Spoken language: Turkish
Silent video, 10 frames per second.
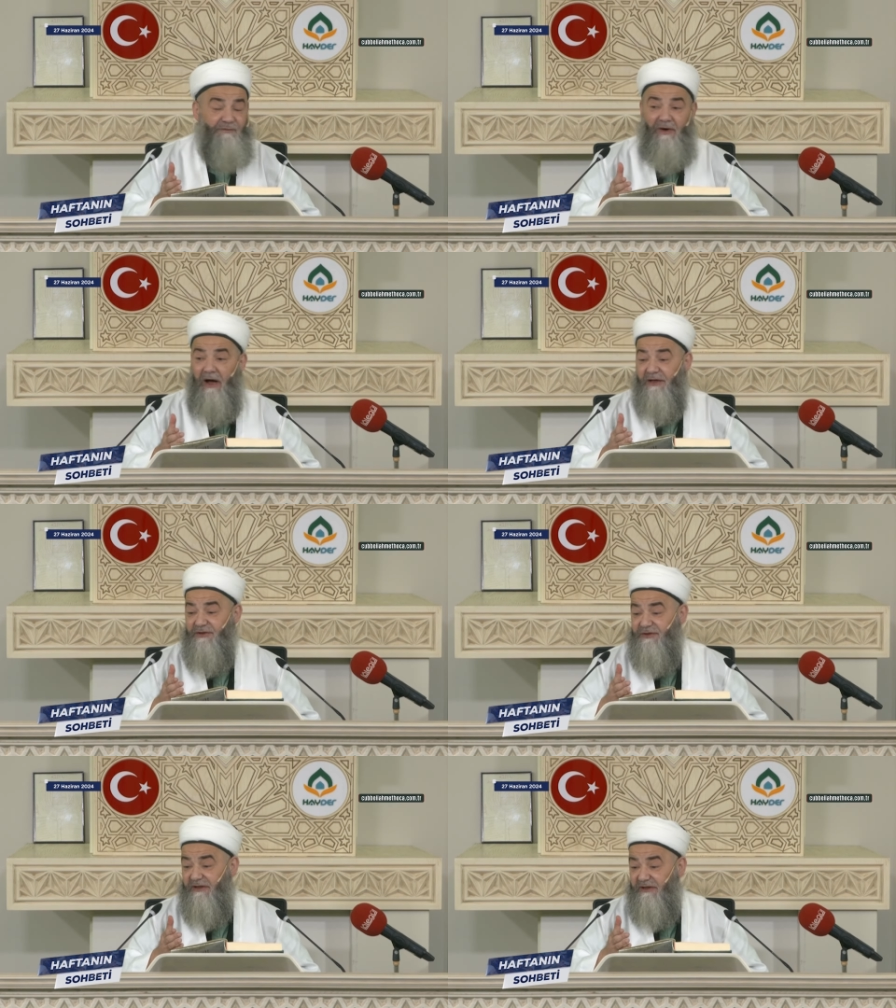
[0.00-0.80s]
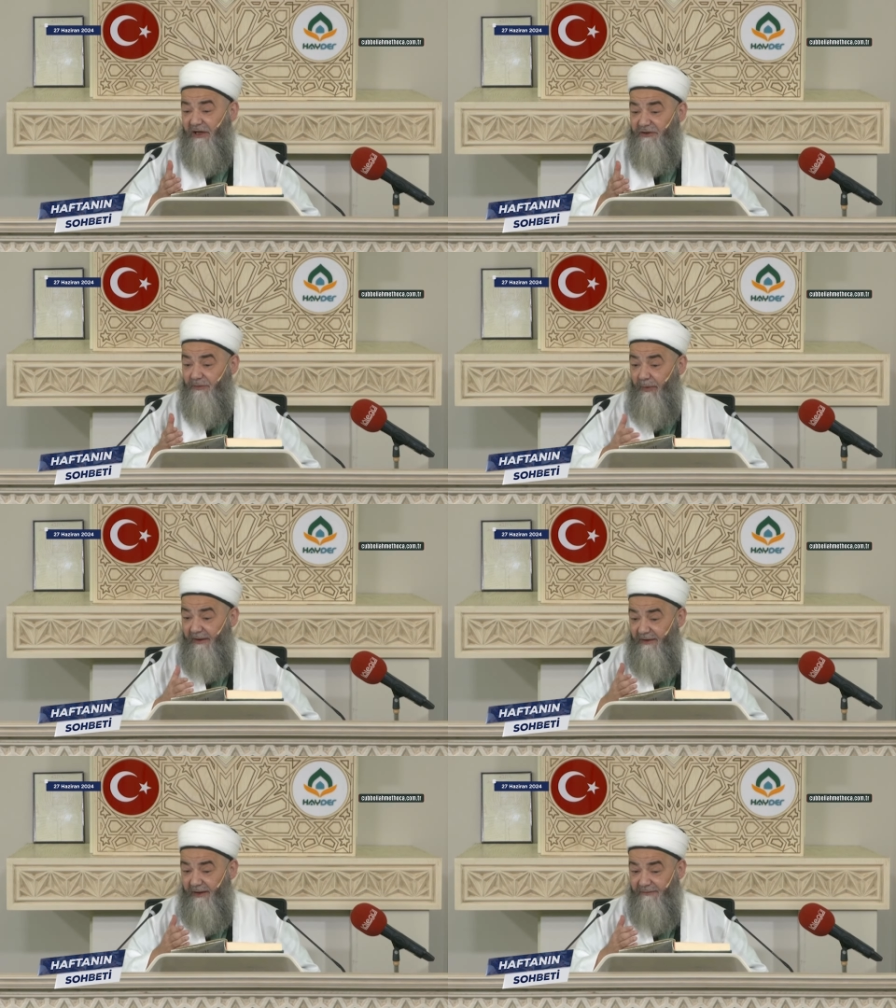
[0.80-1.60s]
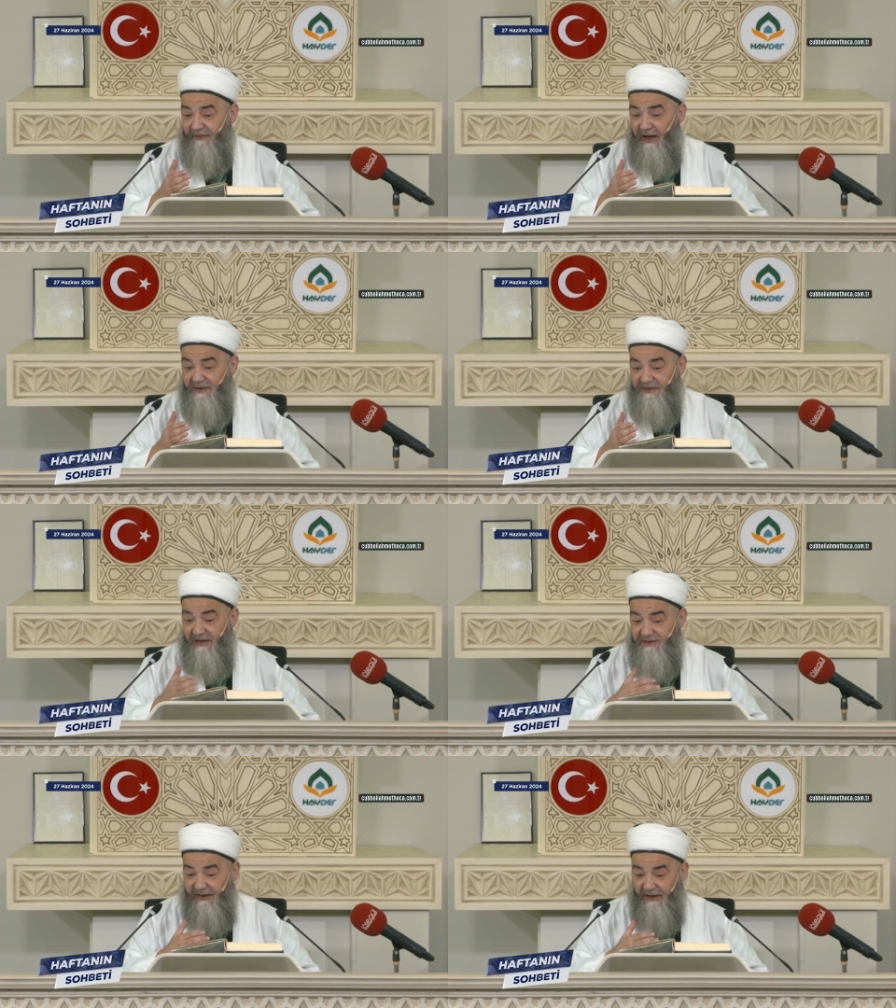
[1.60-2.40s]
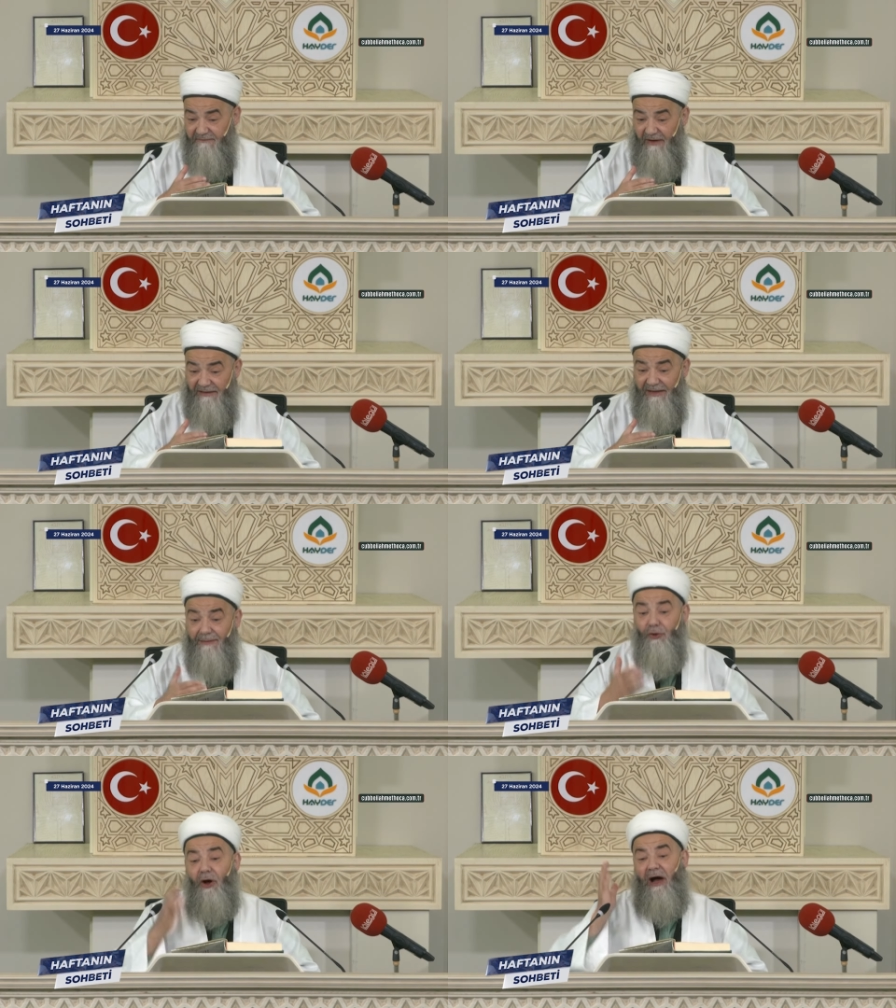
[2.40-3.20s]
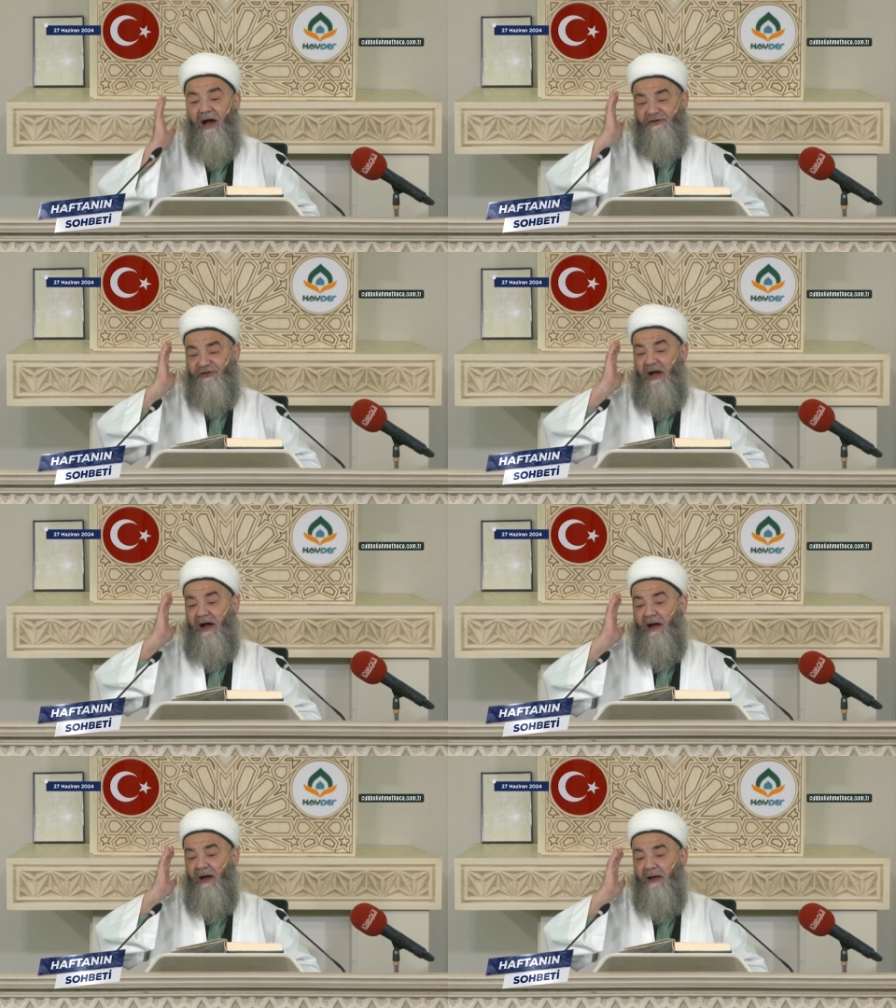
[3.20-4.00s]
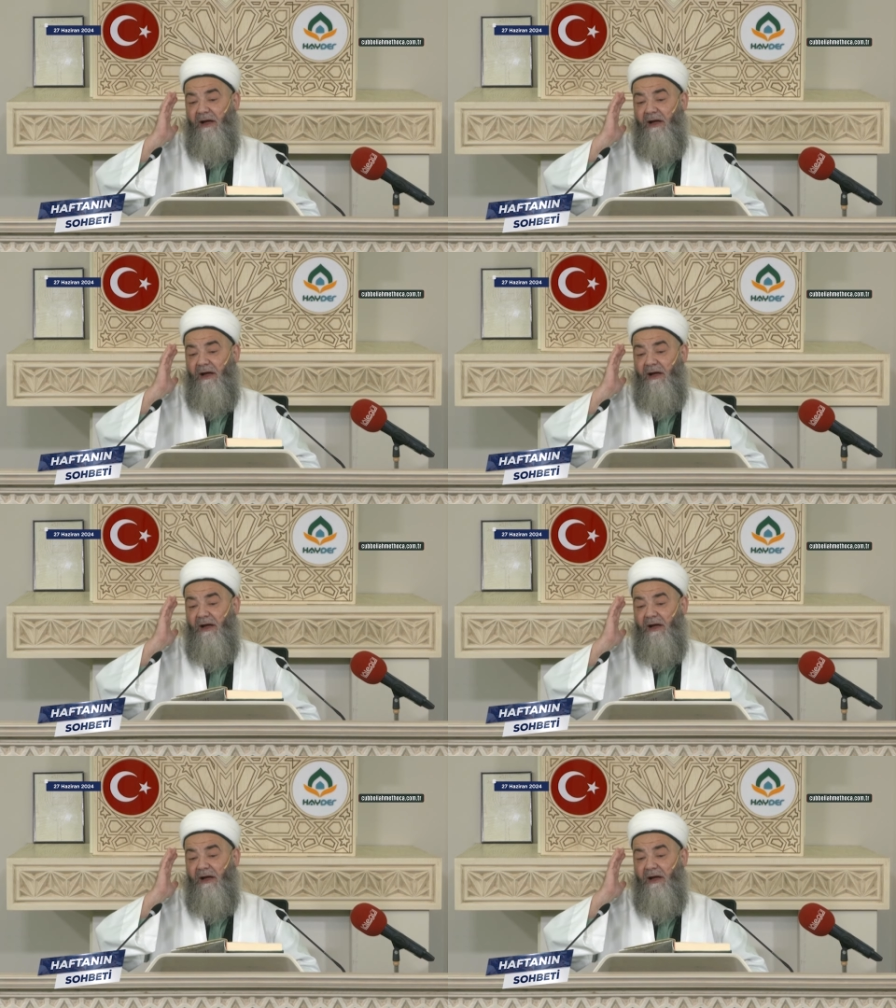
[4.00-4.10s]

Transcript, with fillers: faiz getir paraları faizden zekat ver demiyor haşa.